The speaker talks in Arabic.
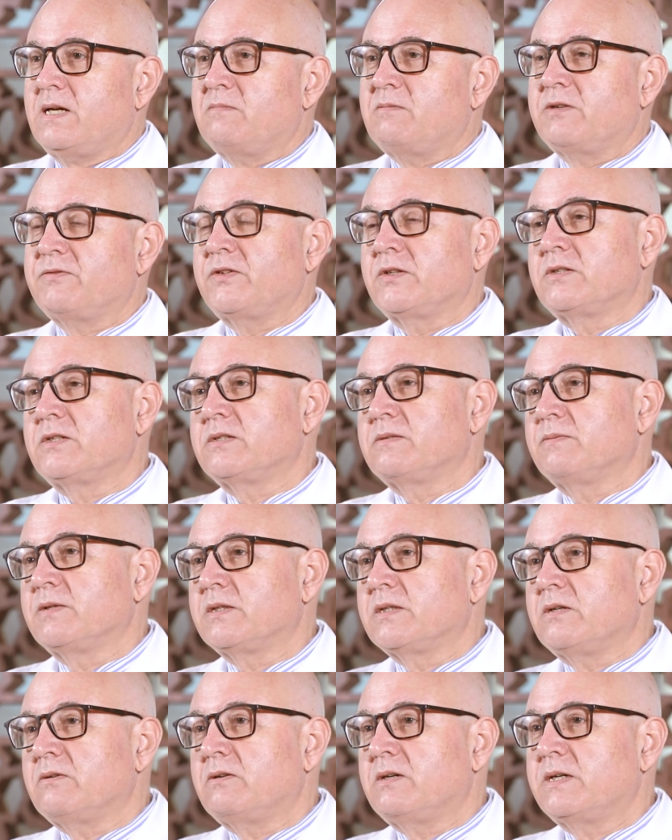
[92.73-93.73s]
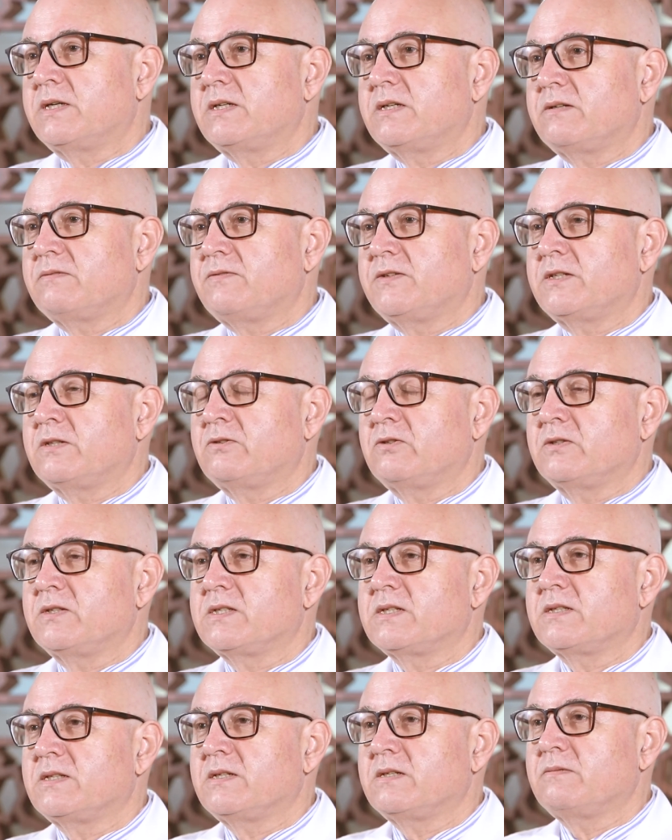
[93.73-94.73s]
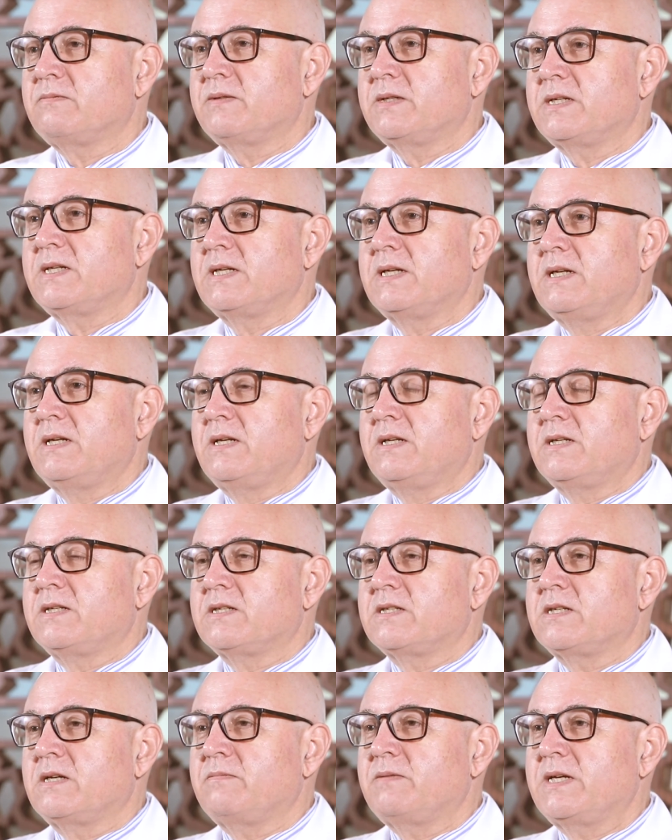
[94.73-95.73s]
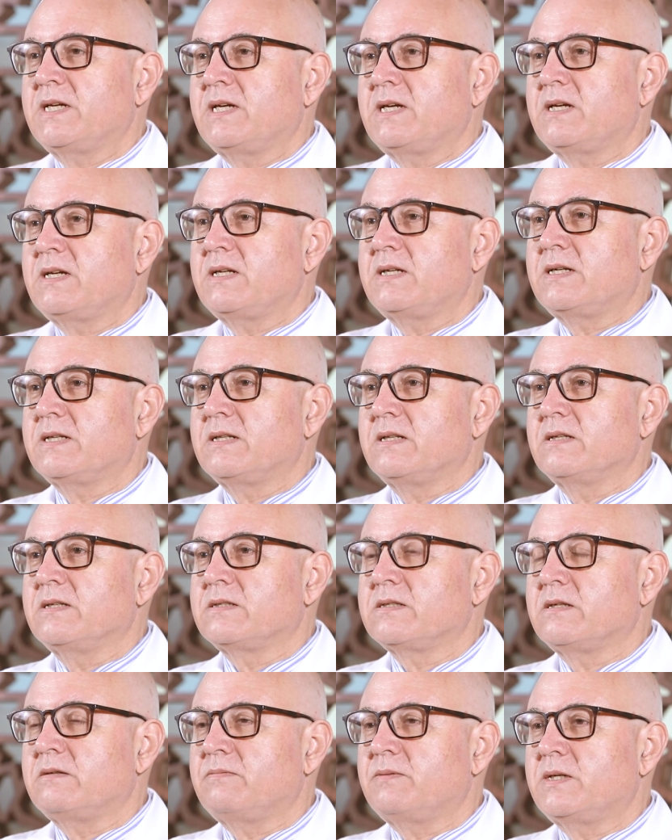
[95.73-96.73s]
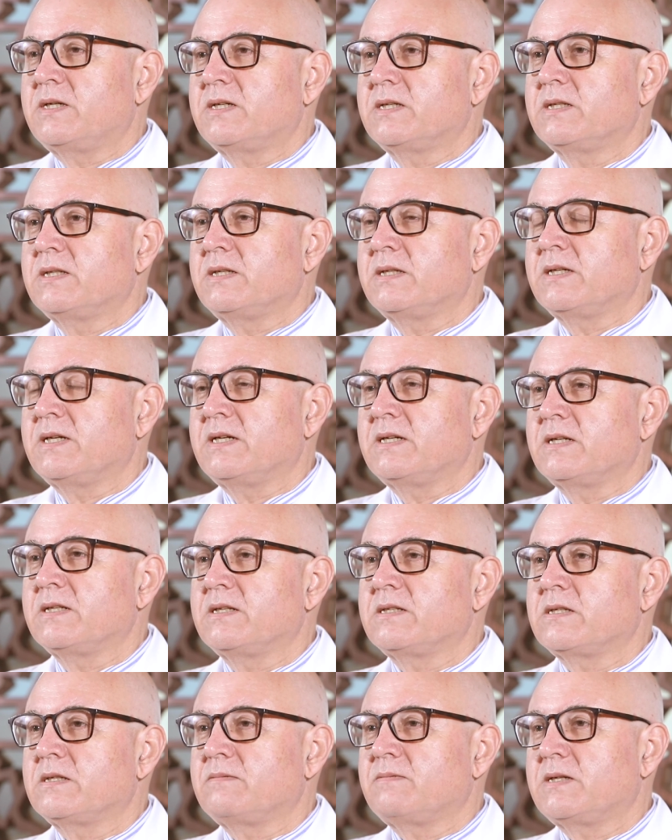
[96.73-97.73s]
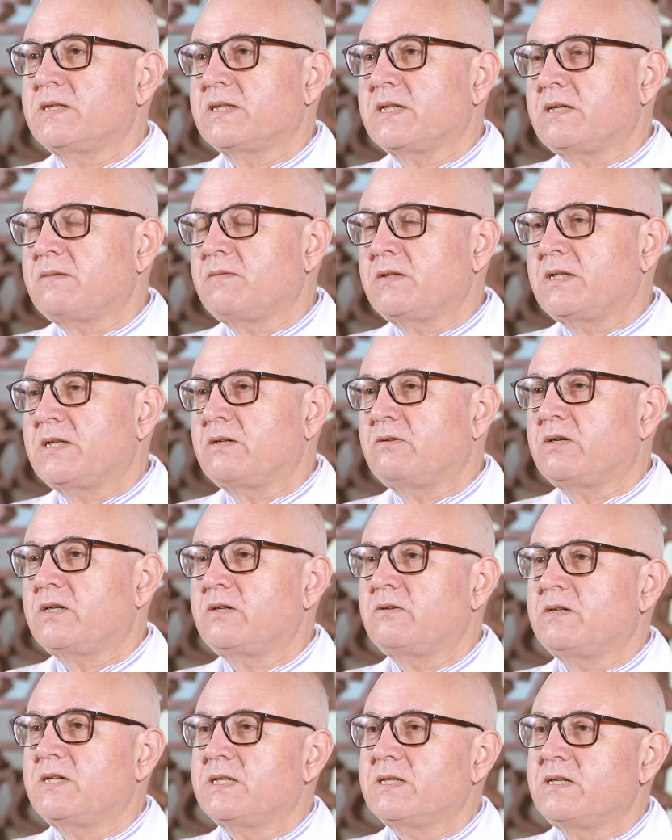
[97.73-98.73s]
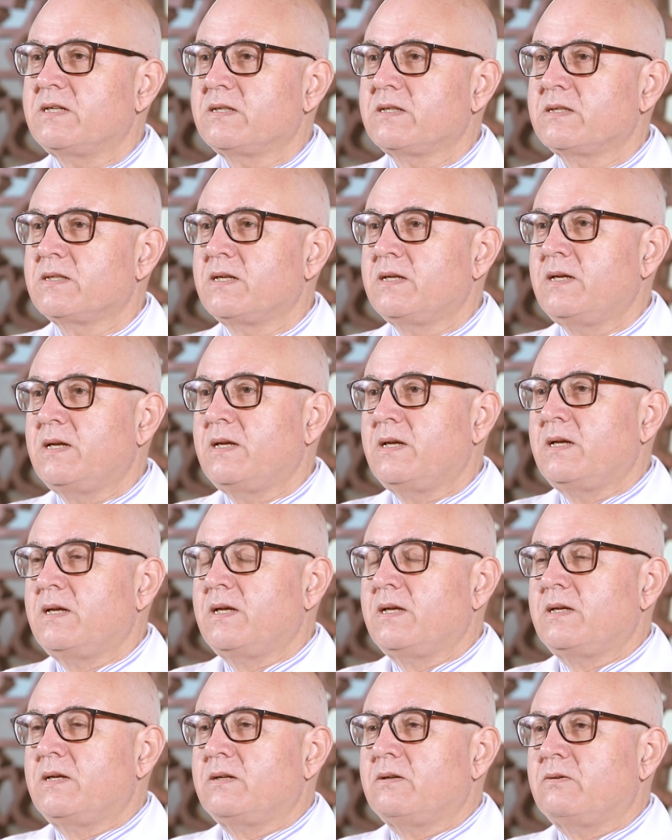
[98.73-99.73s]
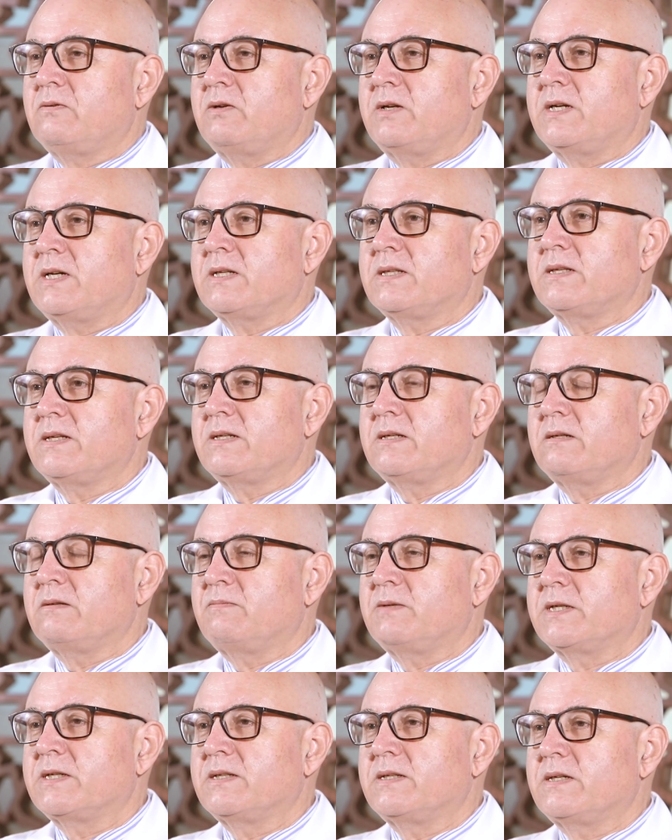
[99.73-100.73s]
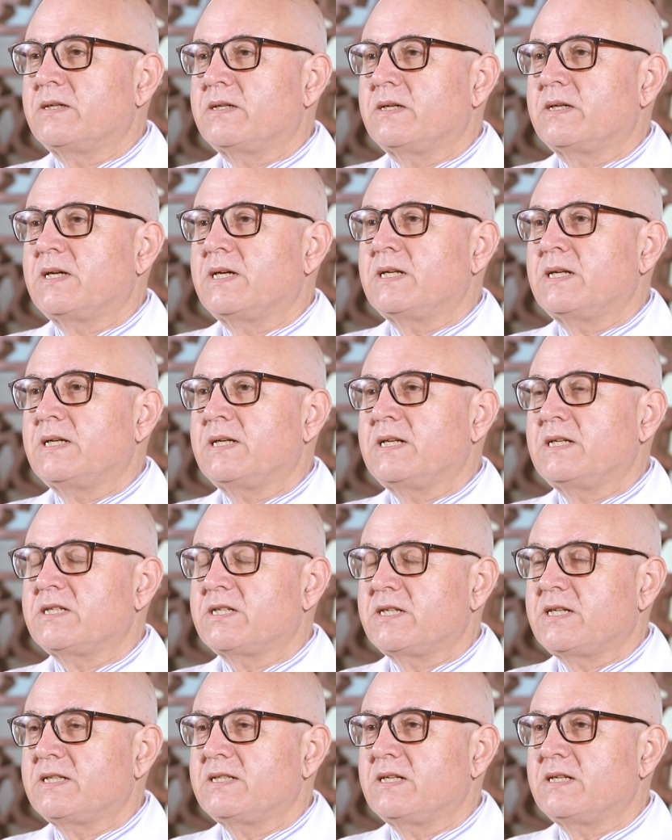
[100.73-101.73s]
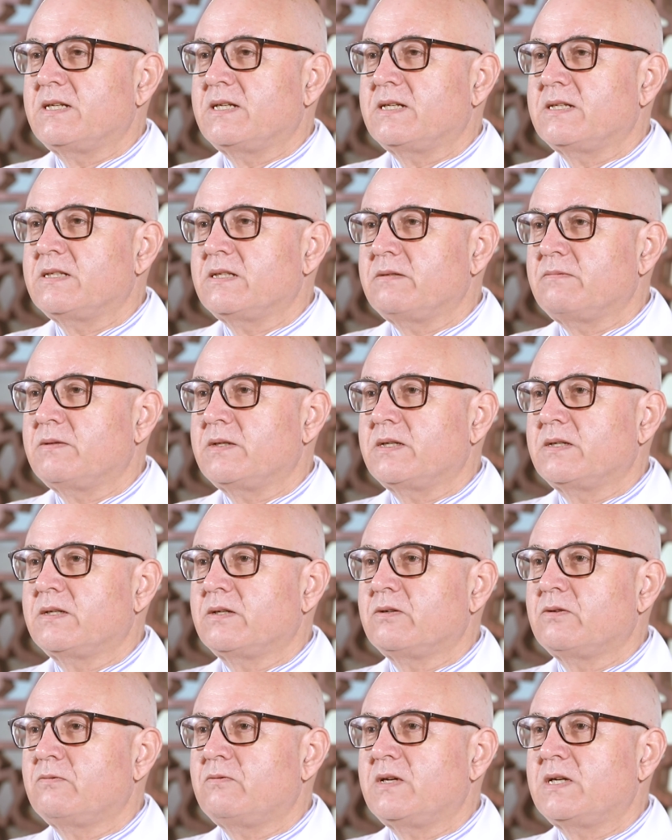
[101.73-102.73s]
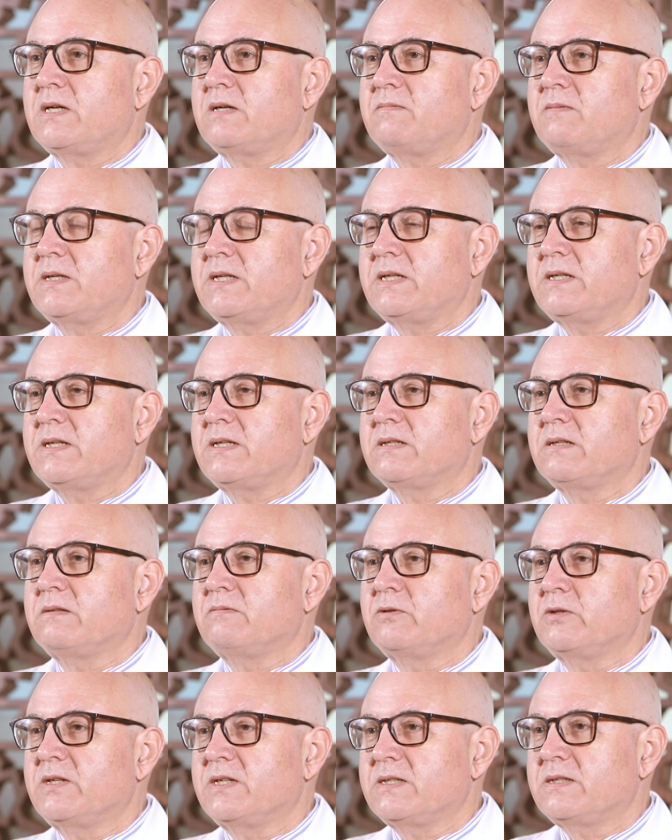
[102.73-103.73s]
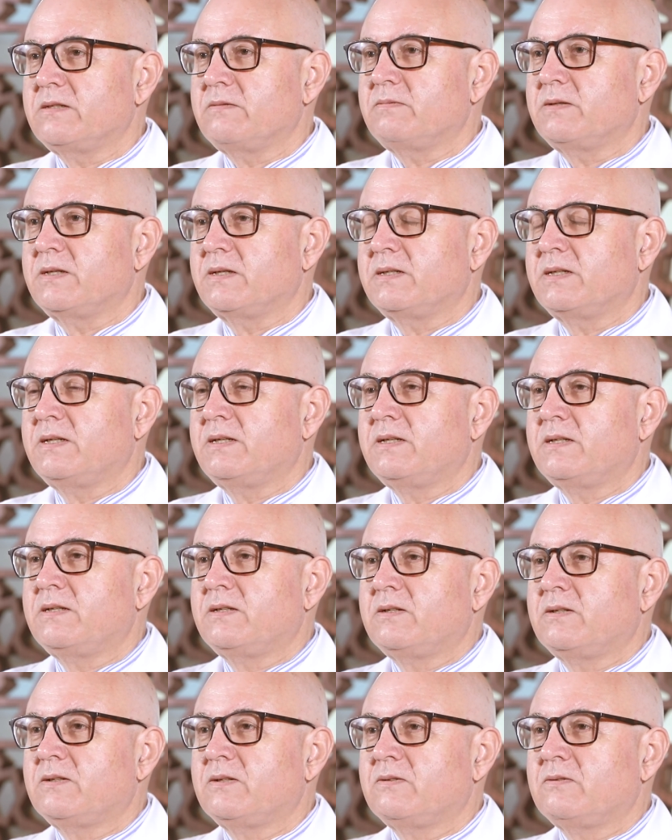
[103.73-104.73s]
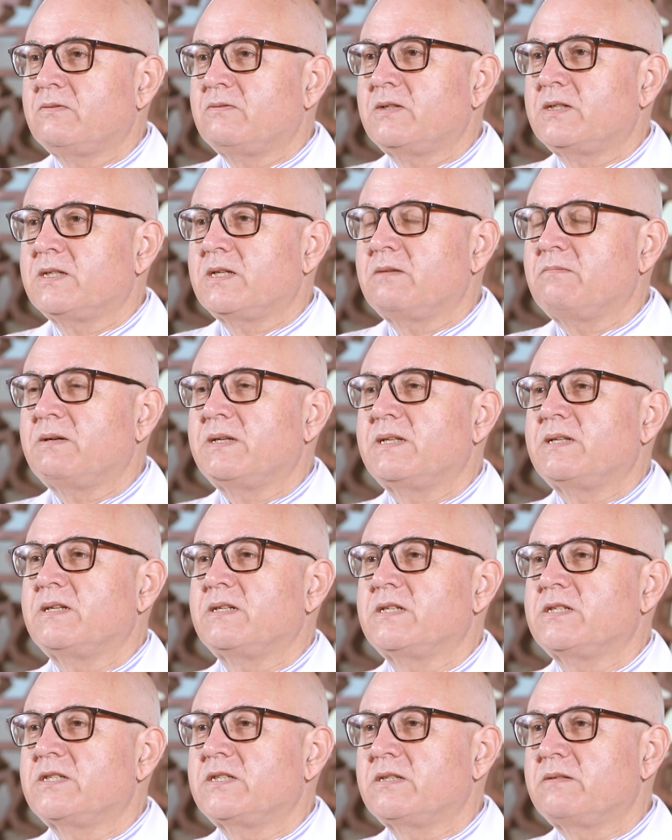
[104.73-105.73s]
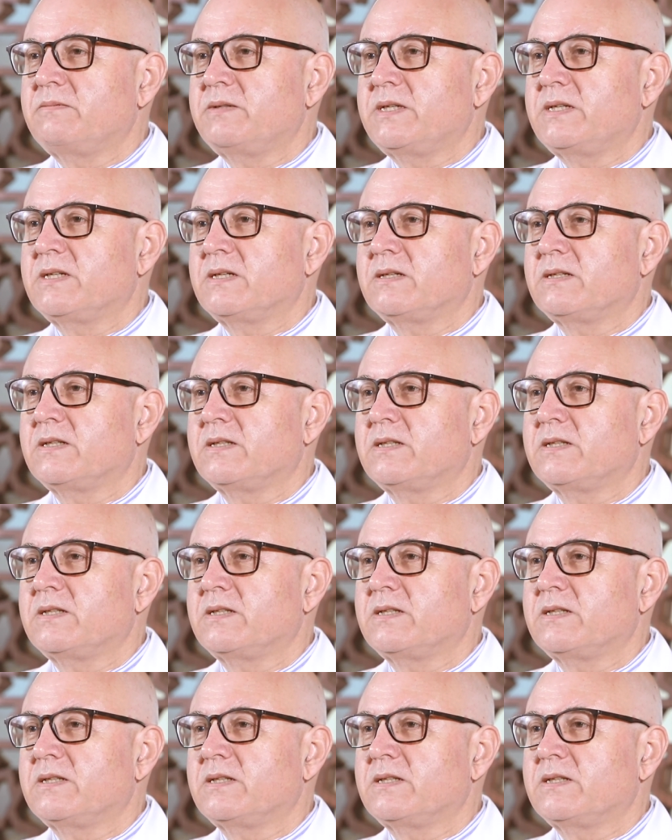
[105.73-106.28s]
أما في قسم الطوارئ فنحن نستقبل جميع حالات الإصابات إن كانت إصابات عمل أو حوادث ونعطي للمرضى العلاجات اللازمة والعمليات المناسبة ونتمنى للجميع